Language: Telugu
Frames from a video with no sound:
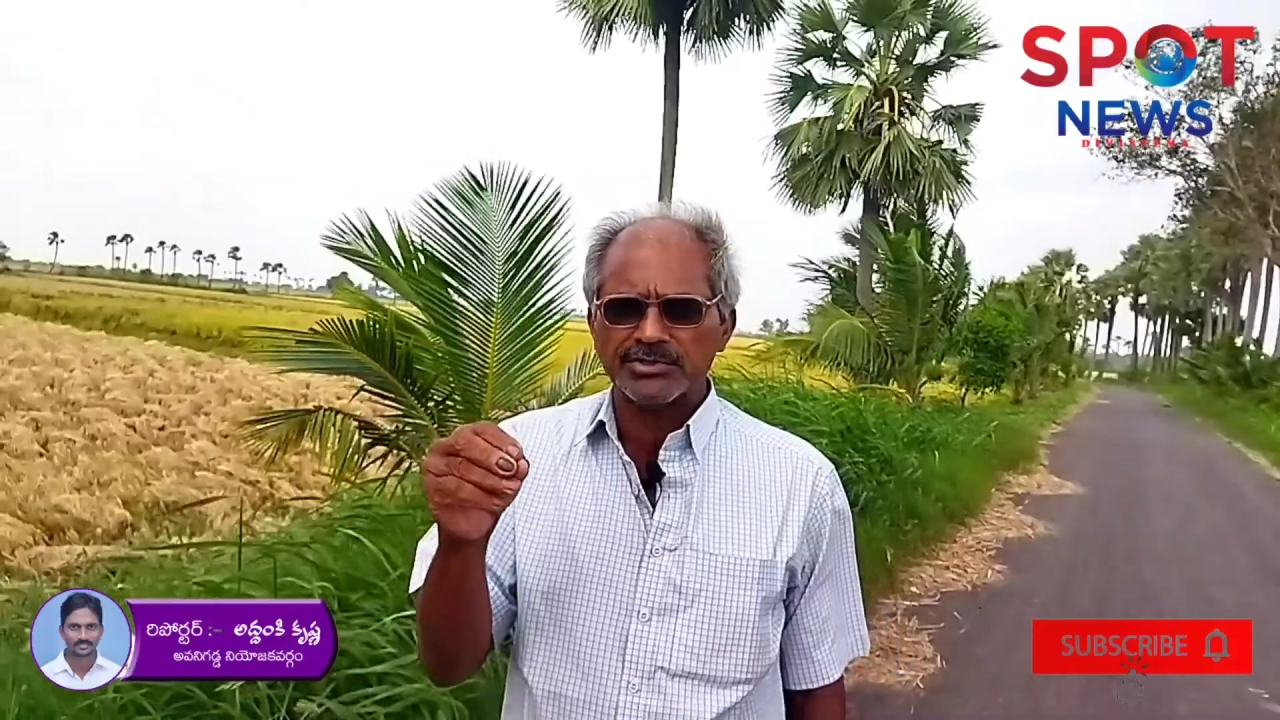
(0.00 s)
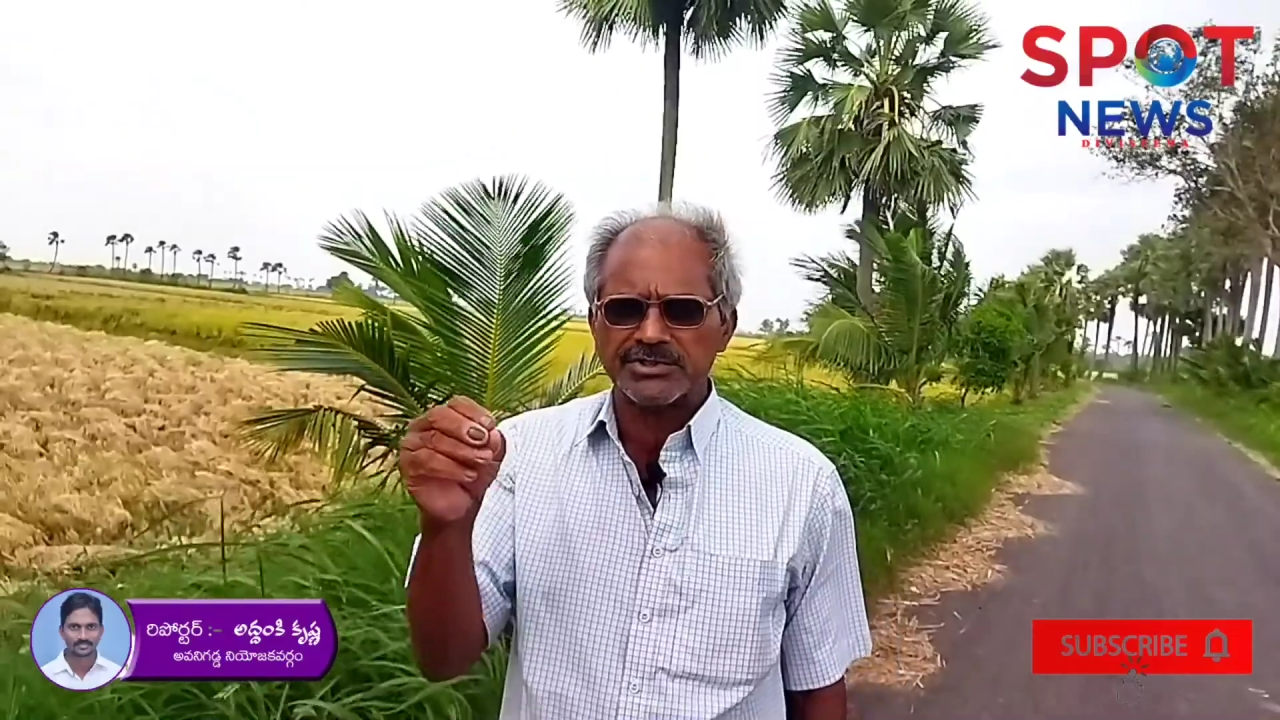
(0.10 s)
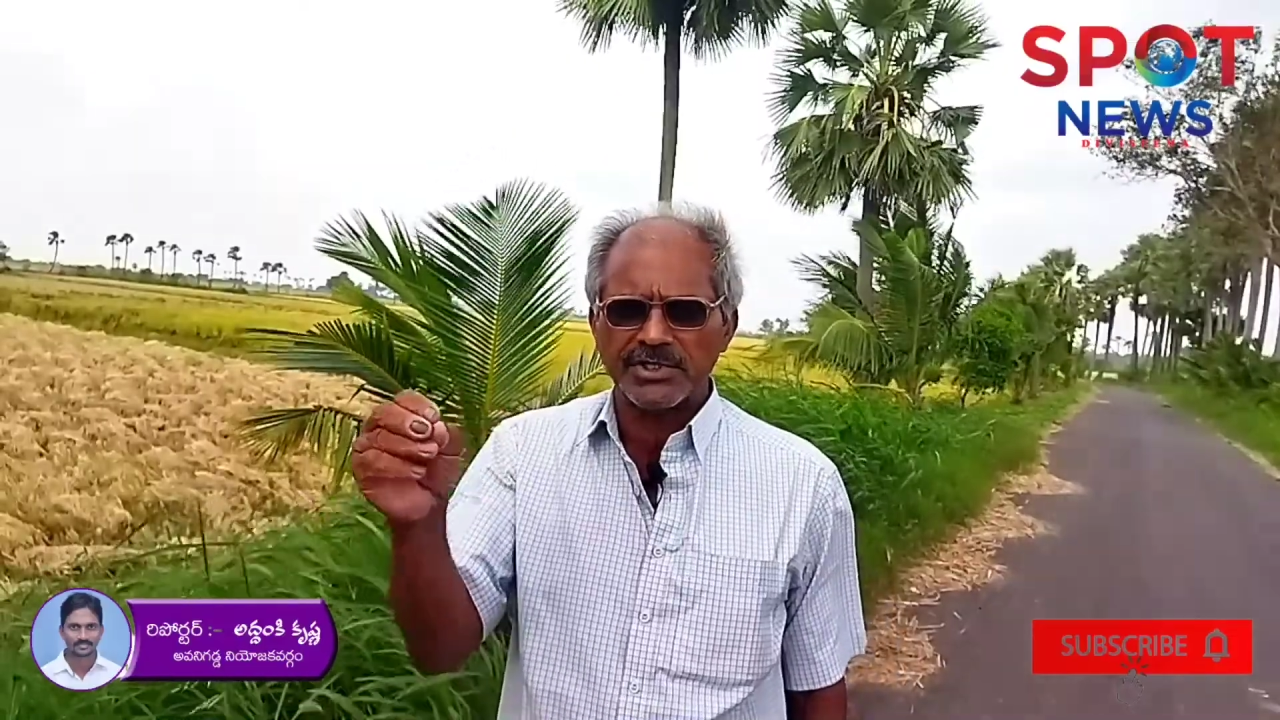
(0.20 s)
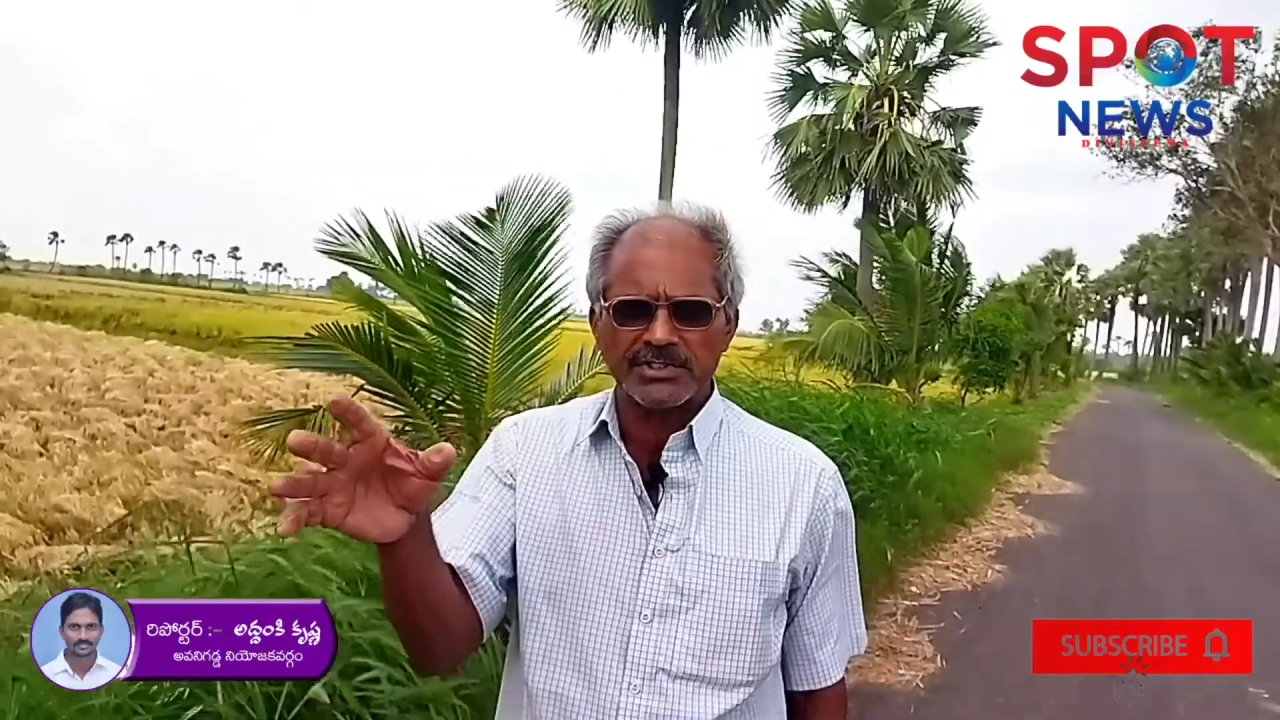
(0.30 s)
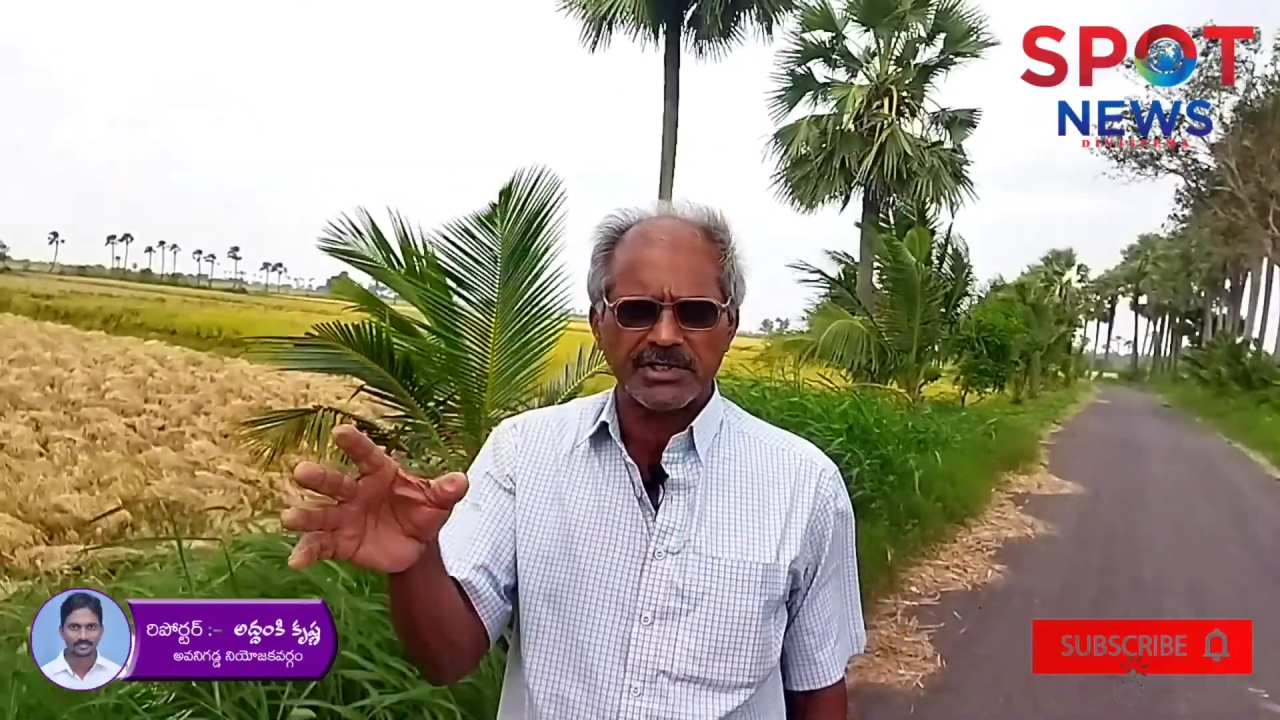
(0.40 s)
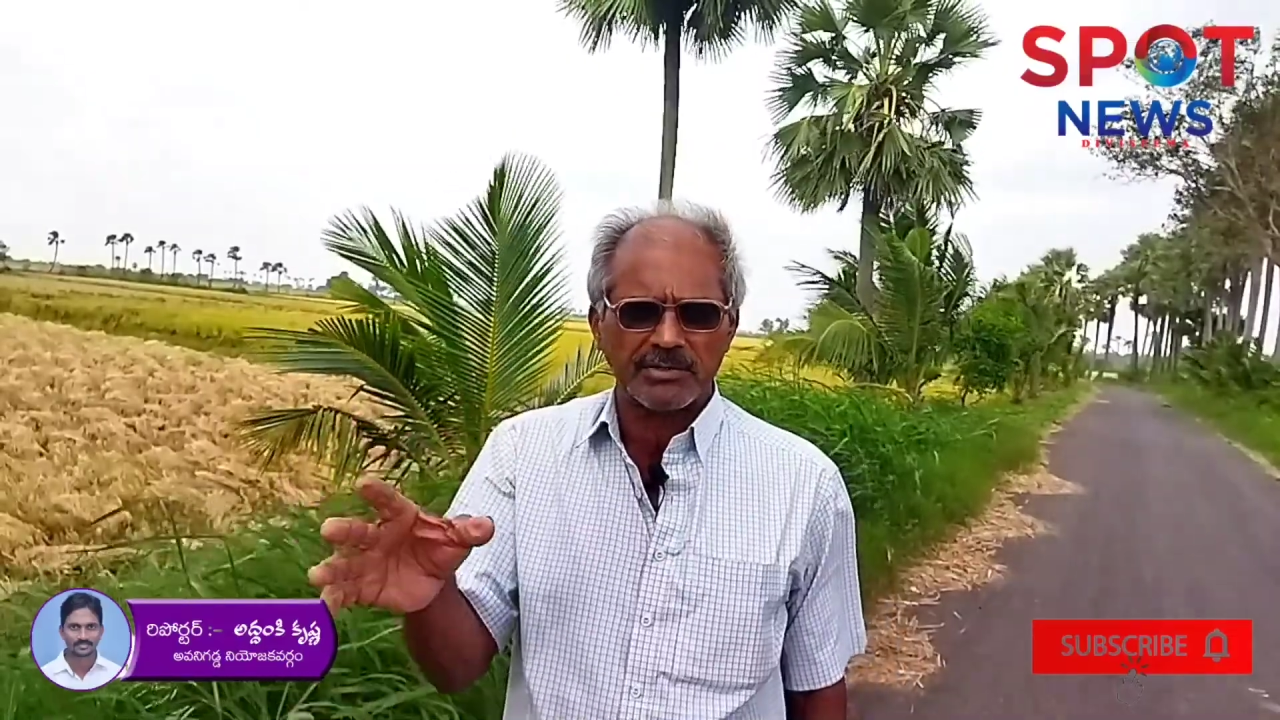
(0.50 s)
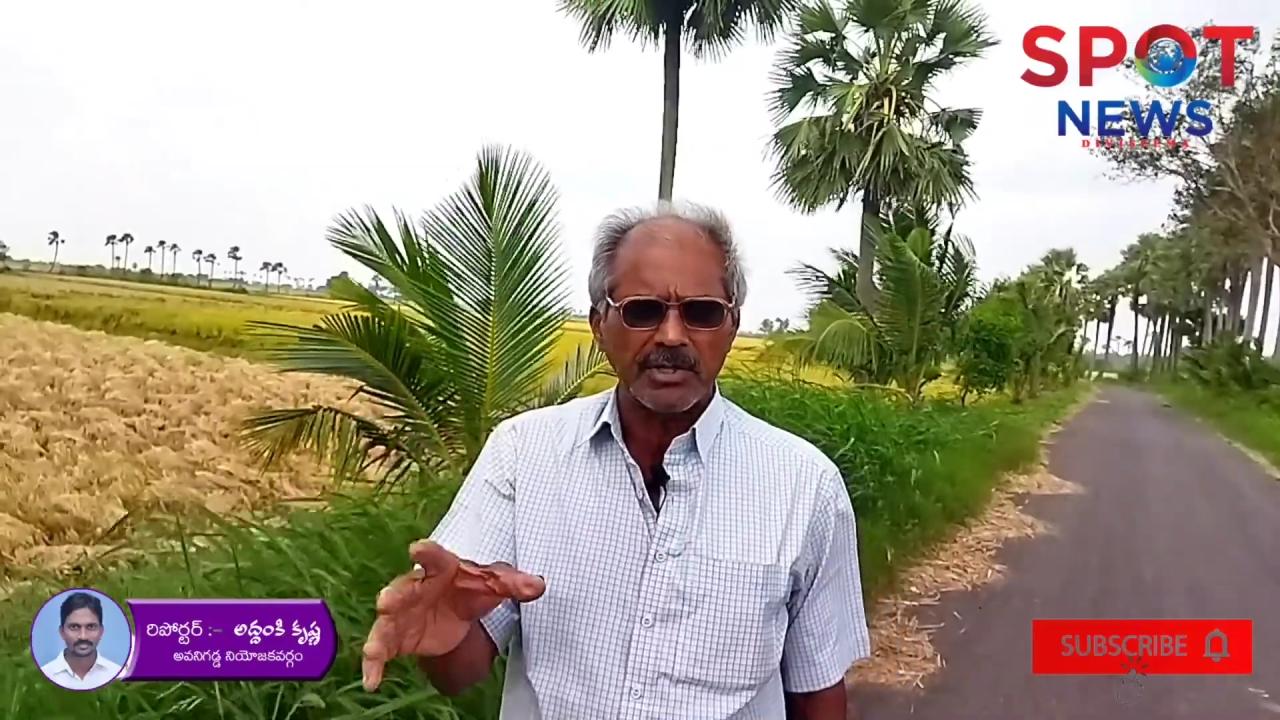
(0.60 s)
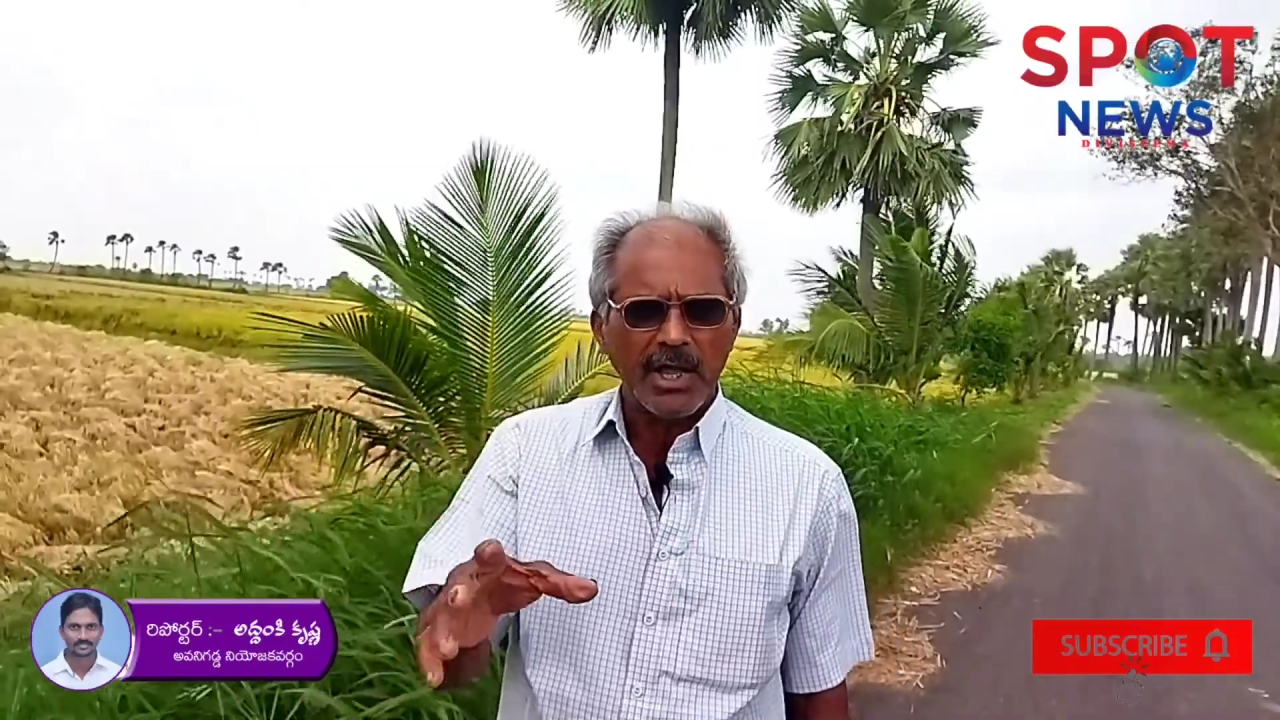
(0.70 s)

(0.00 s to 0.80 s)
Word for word: తెచ్చి చేర్చారు